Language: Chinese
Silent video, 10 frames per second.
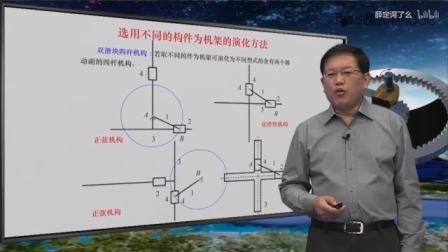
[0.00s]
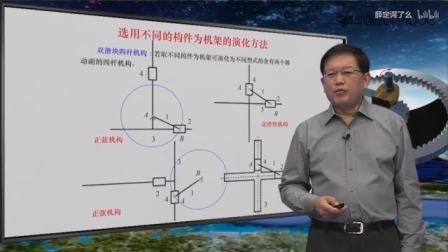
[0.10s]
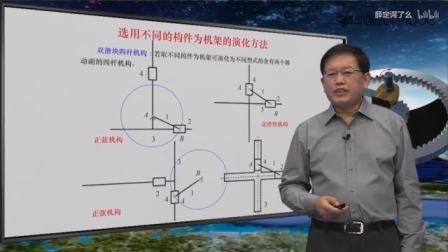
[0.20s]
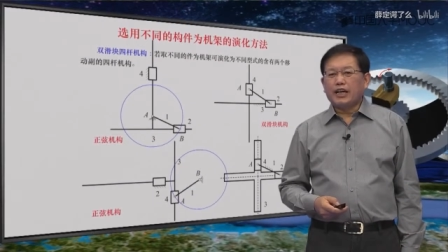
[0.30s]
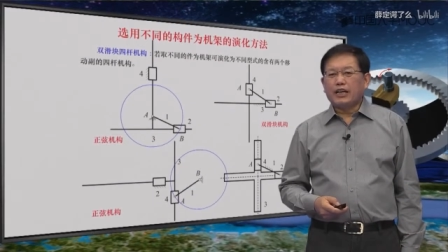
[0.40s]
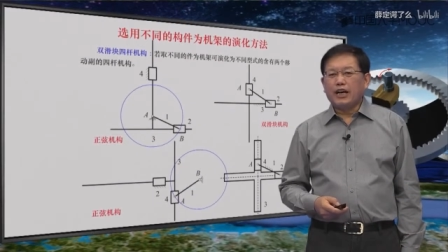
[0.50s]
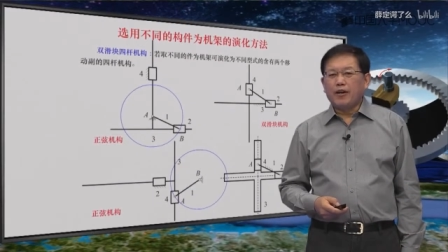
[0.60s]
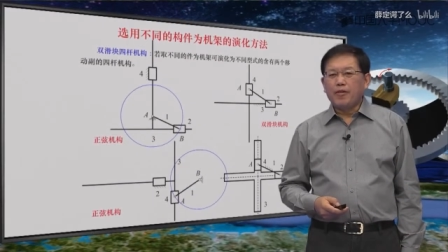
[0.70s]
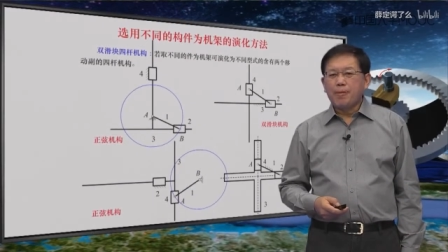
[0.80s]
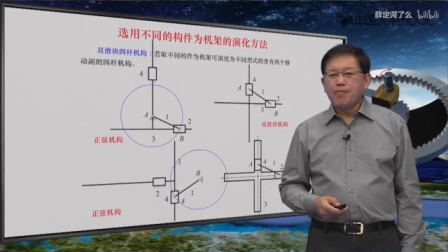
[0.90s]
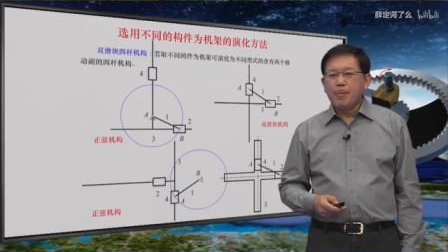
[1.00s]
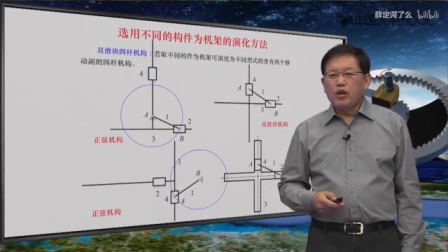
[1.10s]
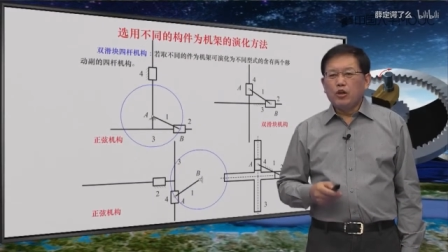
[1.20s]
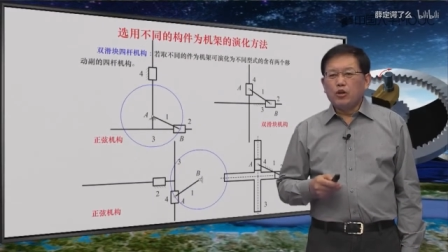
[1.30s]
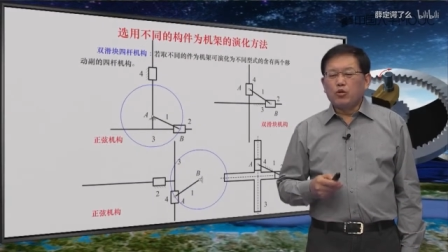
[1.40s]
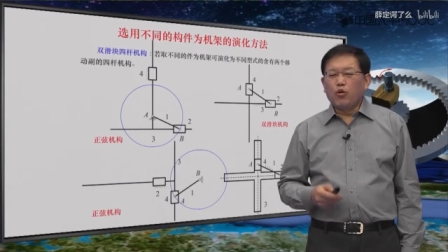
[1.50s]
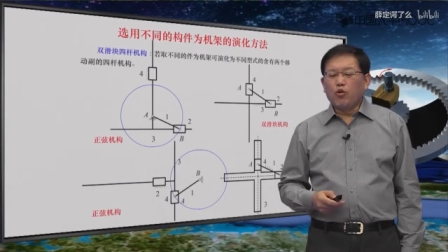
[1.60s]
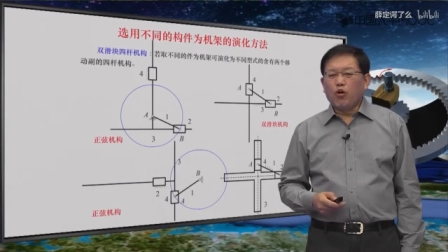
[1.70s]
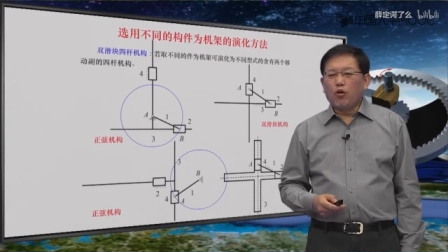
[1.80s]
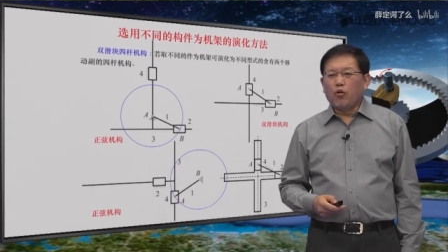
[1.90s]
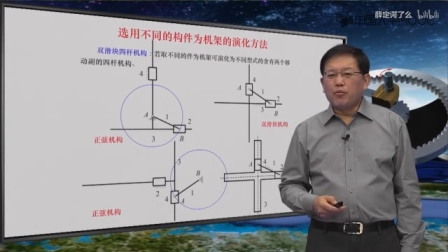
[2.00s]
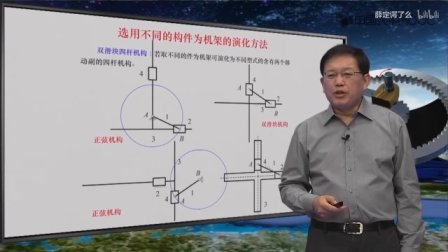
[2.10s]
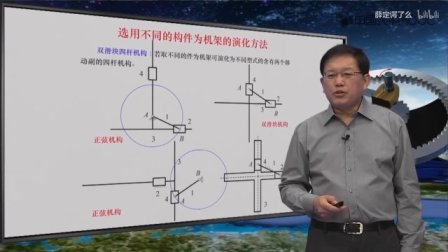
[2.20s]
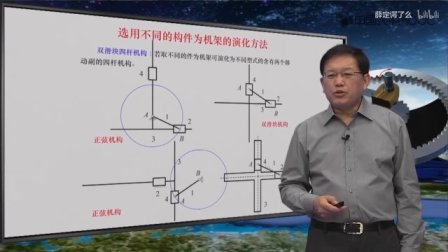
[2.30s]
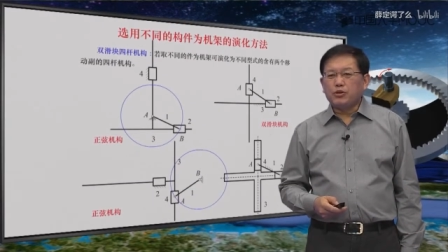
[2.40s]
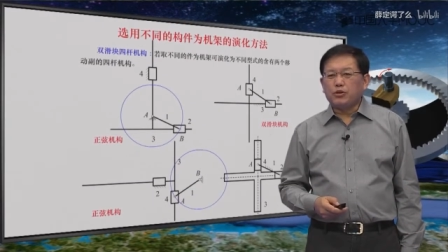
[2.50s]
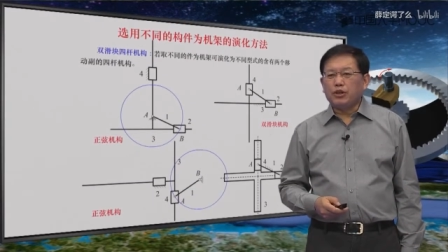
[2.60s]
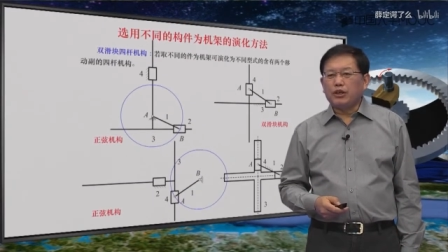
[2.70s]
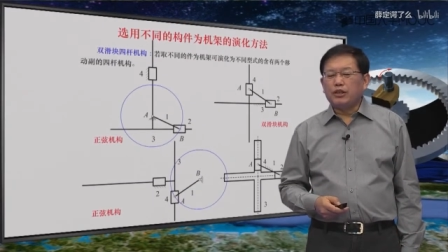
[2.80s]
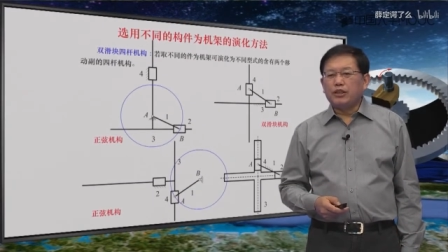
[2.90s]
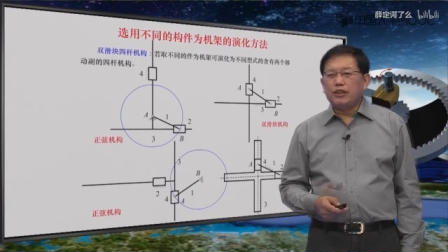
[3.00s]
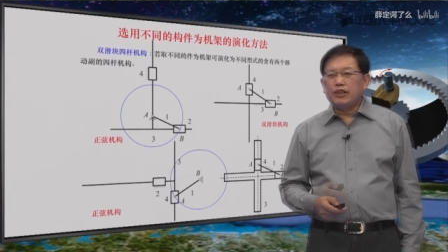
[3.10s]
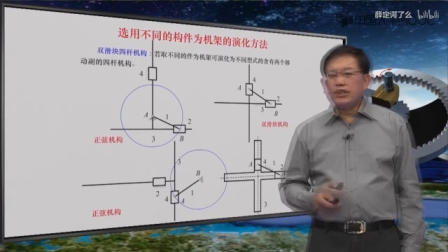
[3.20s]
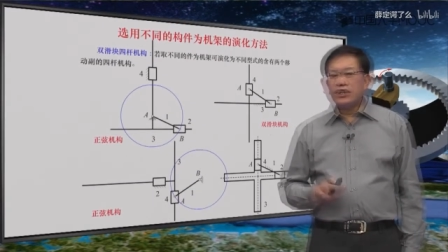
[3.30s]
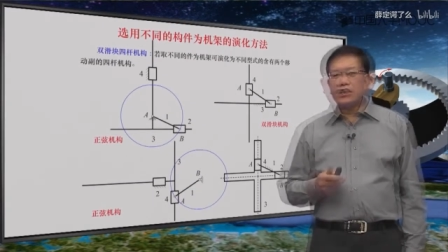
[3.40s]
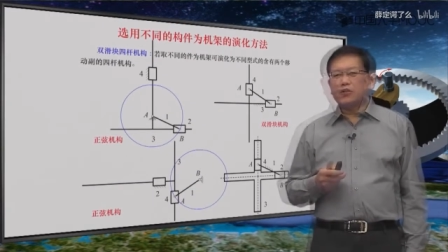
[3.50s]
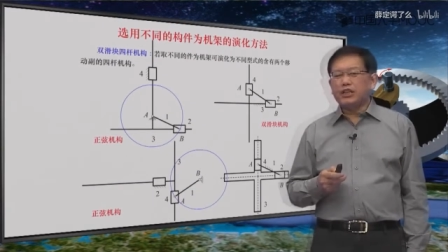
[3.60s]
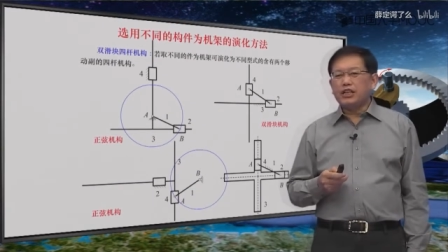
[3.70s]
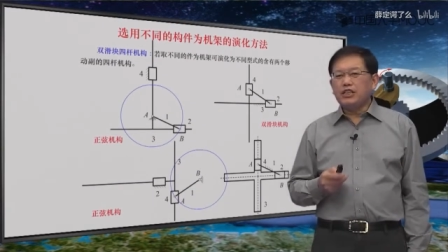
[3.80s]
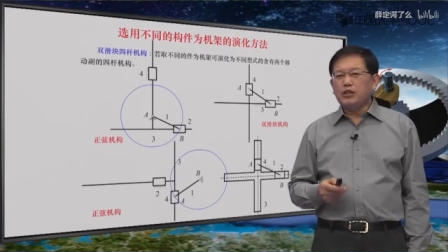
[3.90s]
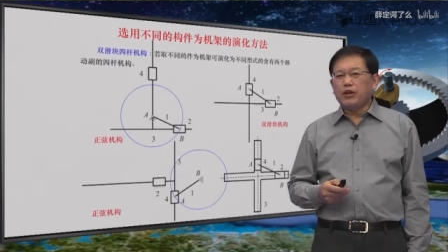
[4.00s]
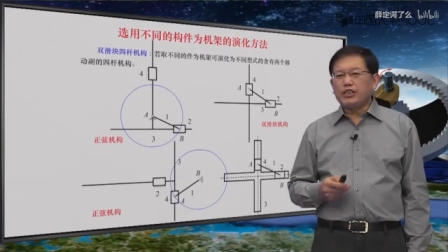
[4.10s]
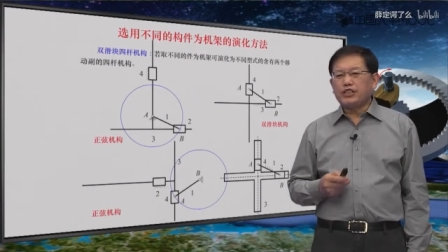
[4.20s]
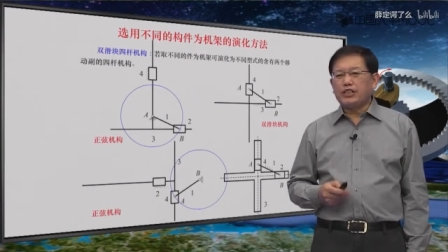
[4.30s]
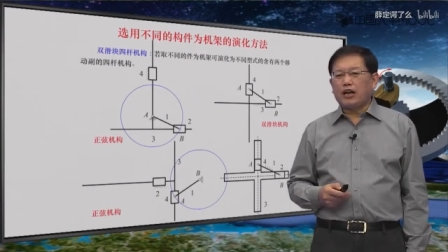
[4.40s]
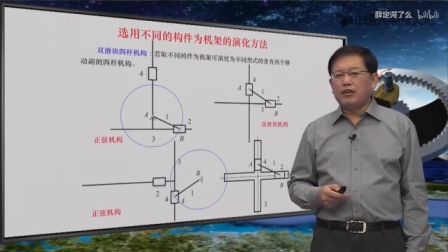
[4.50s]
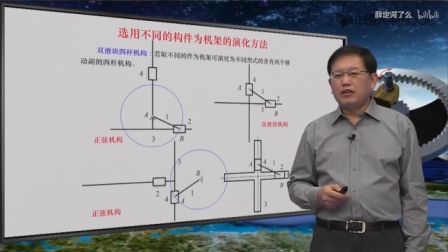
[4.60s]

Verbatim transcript: 我们再看，如果我们取这构件一为机架，